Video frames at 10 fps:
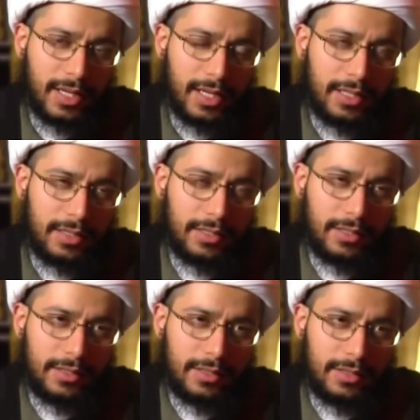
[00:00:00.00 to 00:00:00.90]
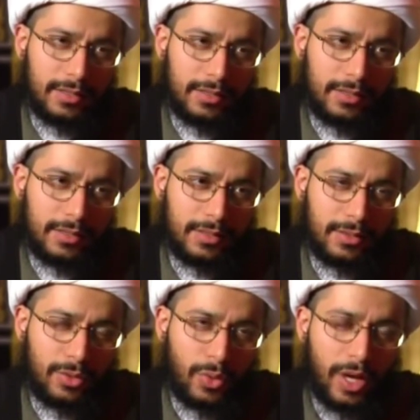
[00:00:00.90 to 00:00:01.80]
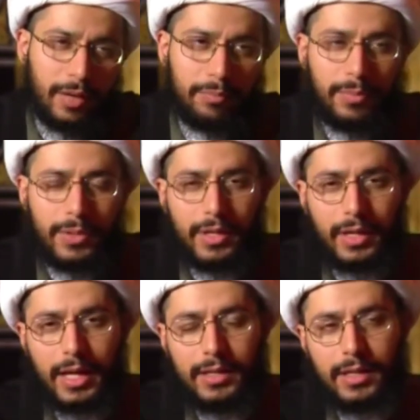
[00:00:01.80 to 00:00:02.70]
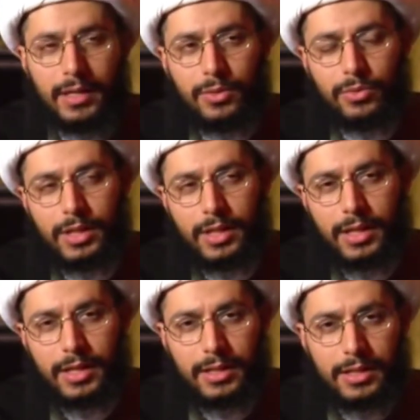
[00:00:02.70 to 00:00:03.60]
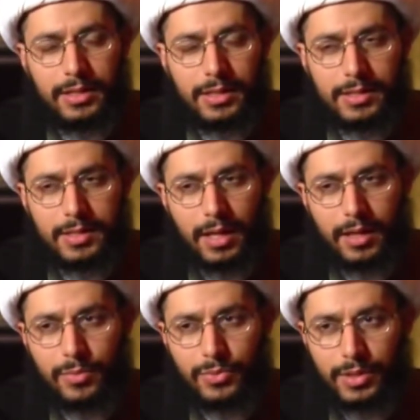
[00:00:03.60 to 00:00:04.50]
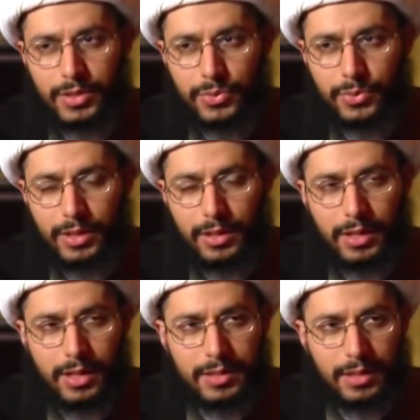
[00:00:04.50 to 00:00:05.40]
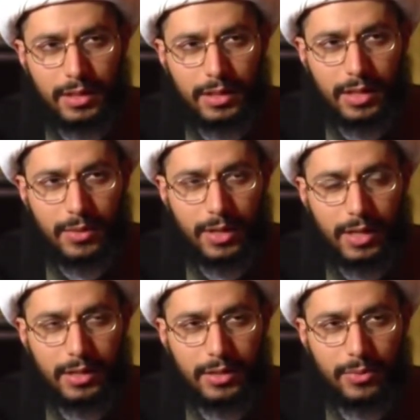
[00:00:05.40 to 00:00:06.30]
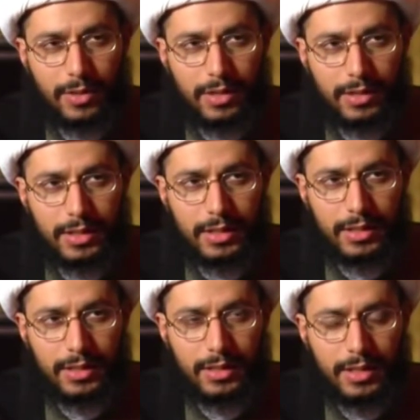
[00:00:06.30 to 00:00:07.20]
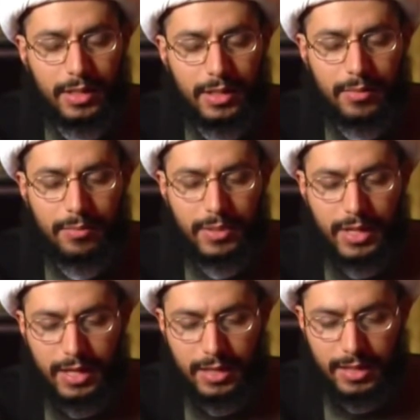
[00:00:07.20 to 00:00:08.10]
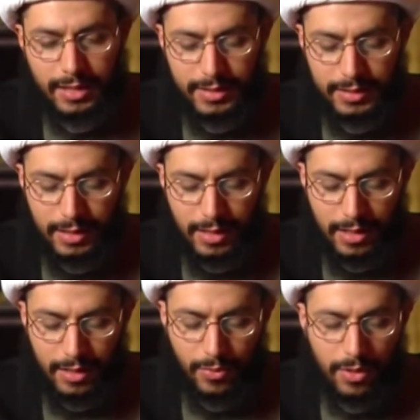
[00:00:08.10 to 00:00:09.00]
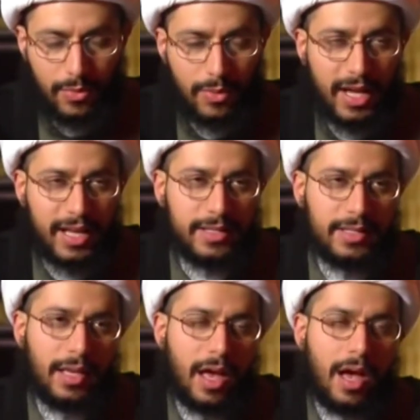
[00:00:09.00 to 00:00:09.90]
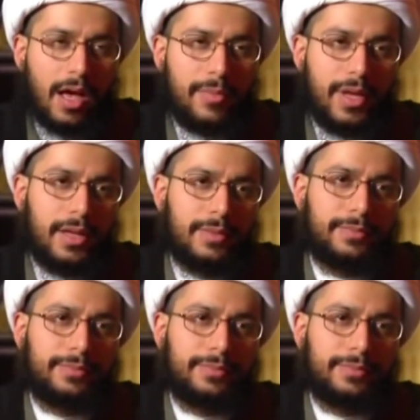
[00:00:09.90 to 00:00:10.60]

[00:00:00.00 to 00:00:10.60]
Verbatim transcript: أن نعبر عن هؤلاء الذين صحبوا رسول الله صلى الله عليه وآله بهذا الاصطلاح وهو الصحابة